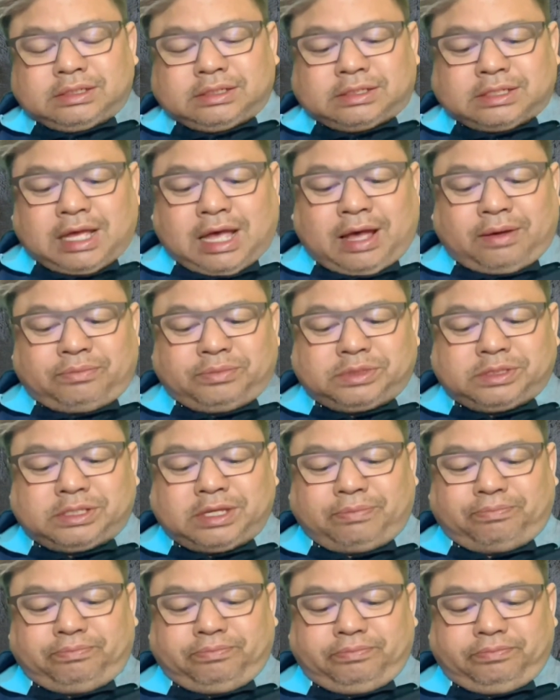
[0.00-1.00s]
สาม
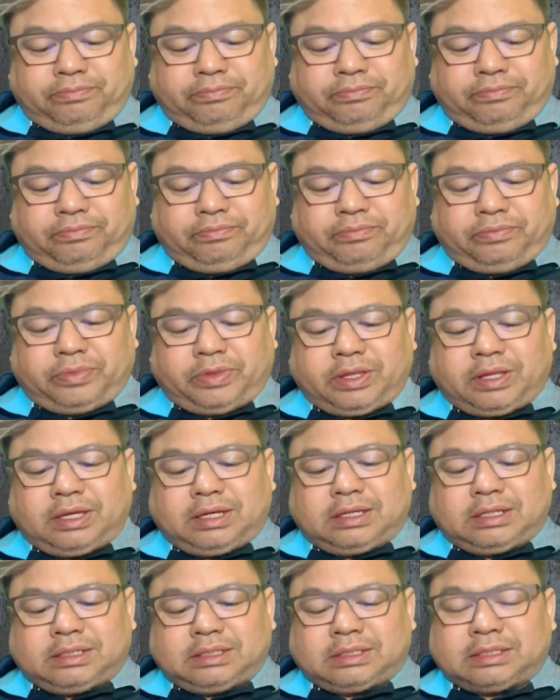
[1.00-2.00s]
สิบ
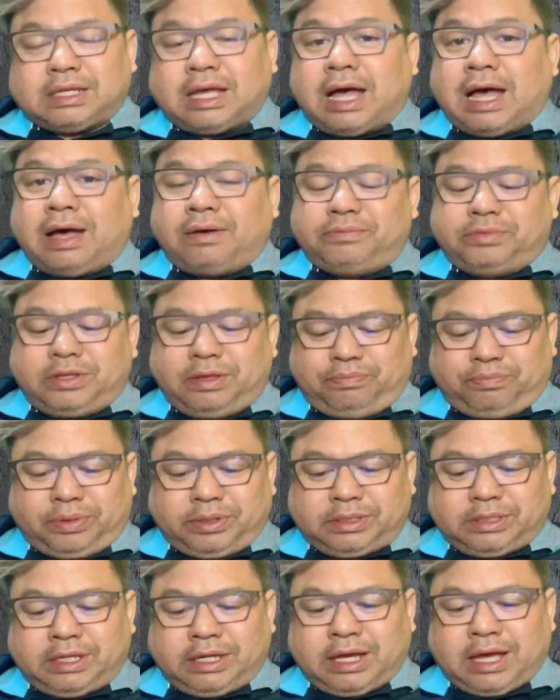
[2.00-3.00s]
สามสิบพฤ
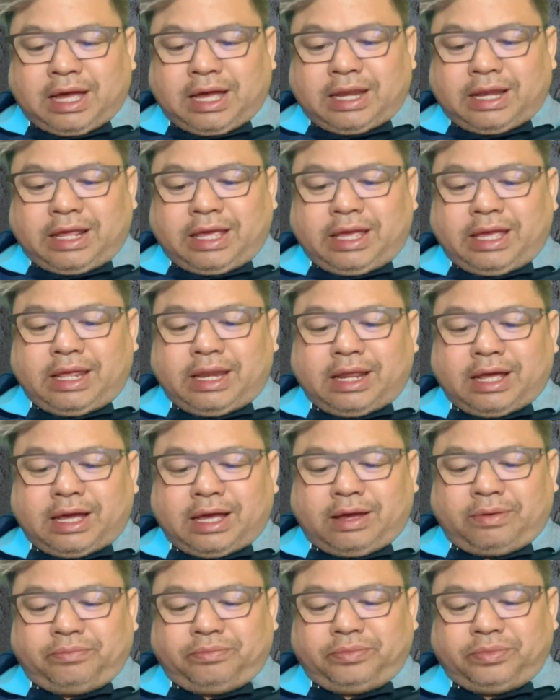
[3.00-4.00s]
ศจิการนี้นะค
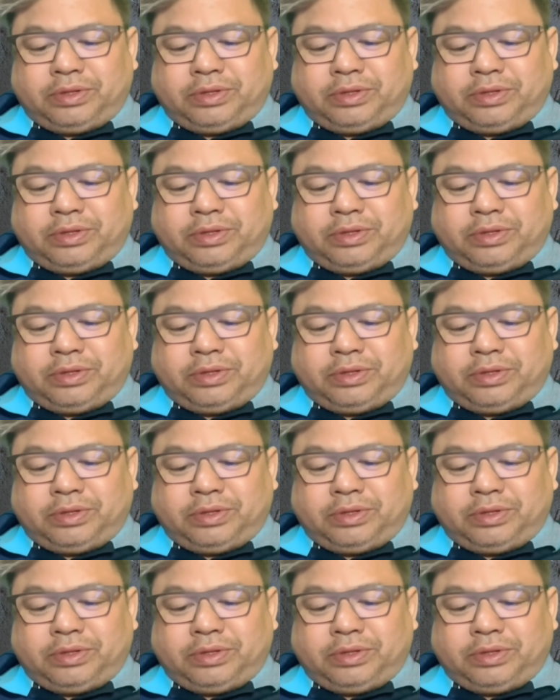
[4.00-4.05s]
รับ